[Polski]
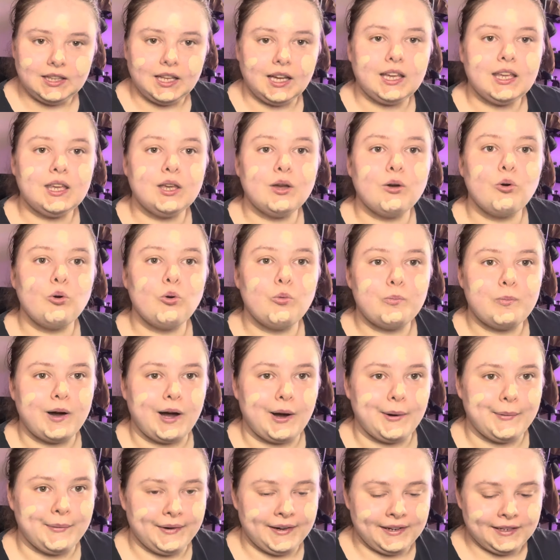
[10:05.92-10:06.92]
takich
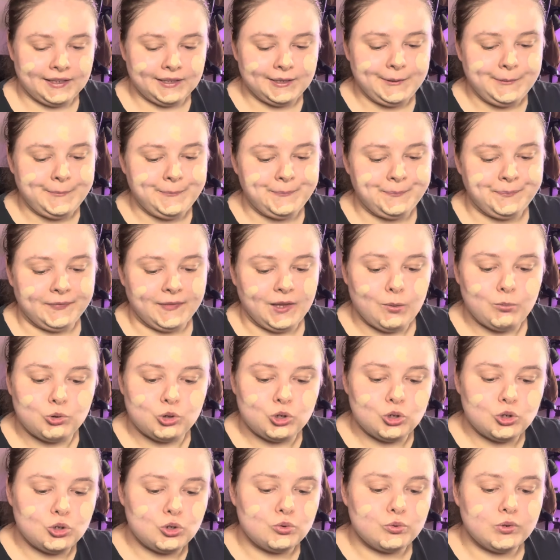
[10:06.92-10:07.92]
upałach
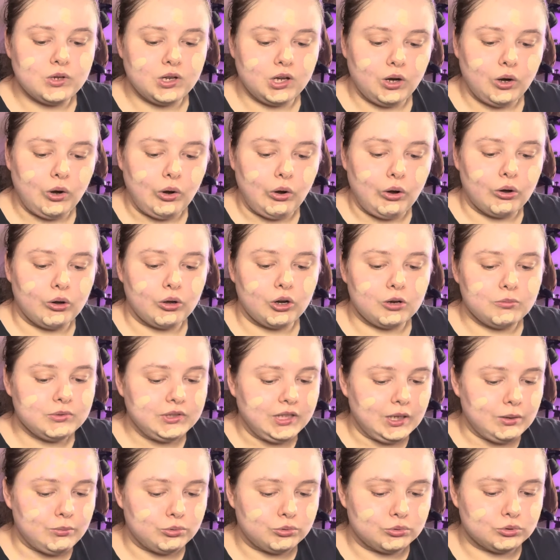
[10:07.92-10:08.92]
przyszły
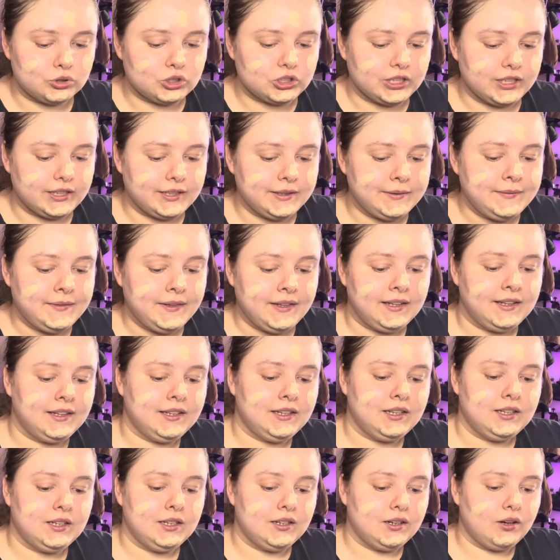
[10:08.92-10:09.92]
ogromne burze,
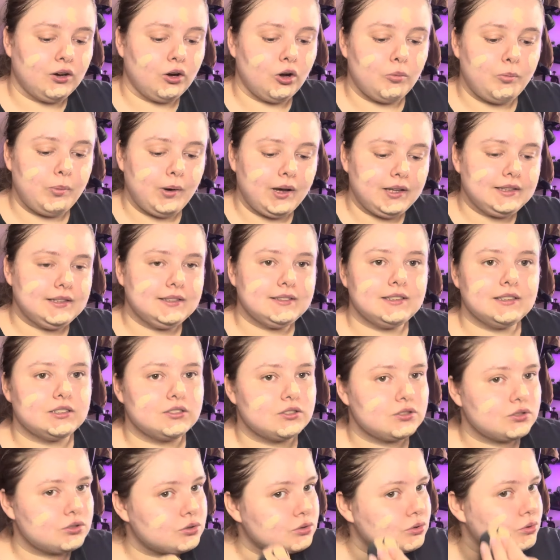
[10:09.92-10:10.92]
opady
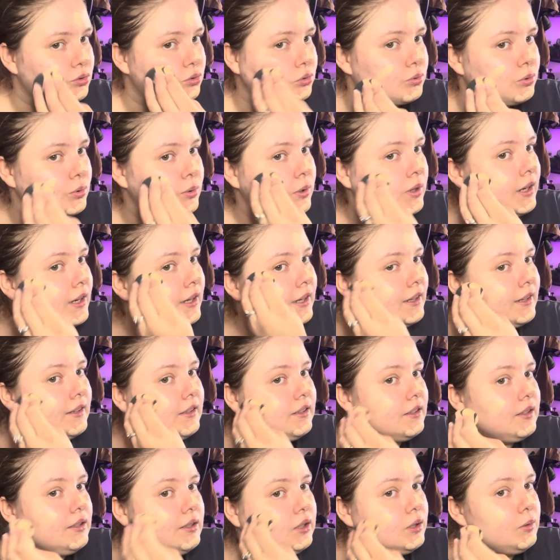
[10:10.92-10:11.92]
deszczu
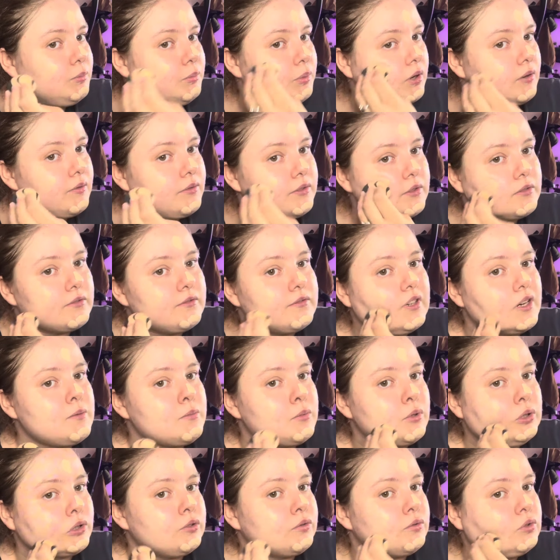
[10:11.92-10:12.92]
i powiem
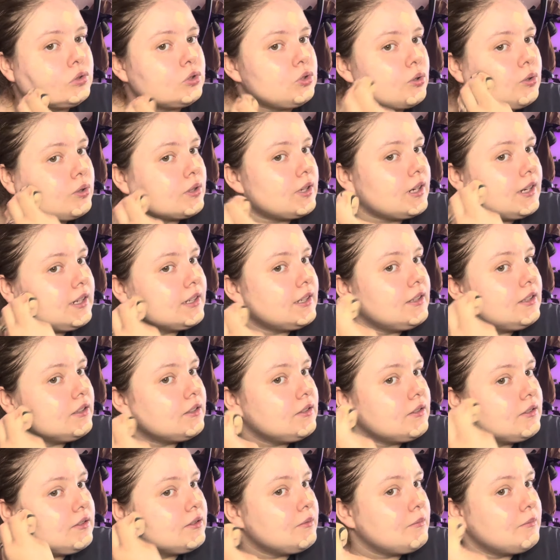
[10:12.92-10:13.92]
Wam, od wczoraj
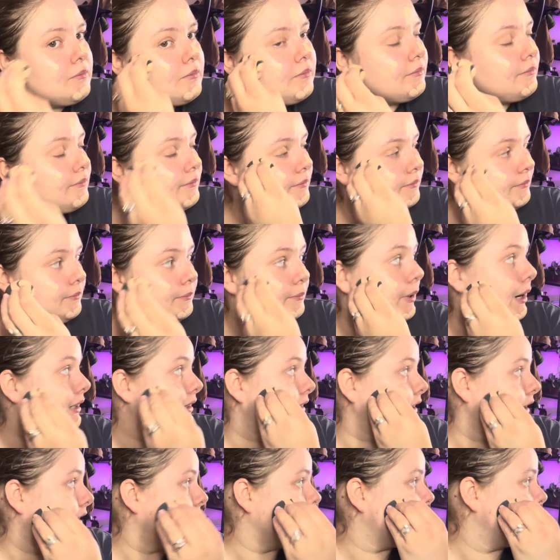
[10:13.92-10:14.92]

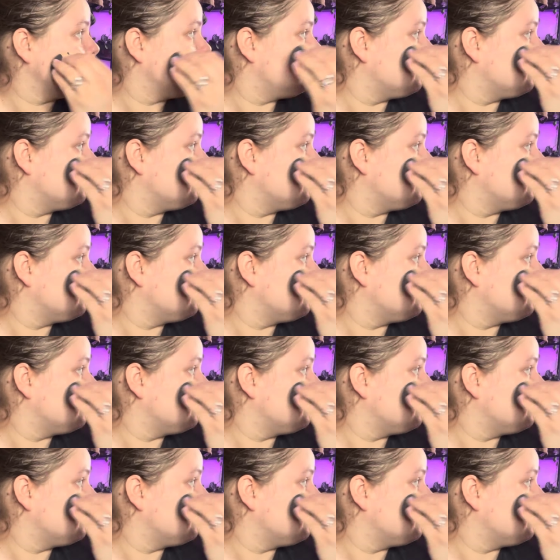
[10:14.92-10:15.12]
pada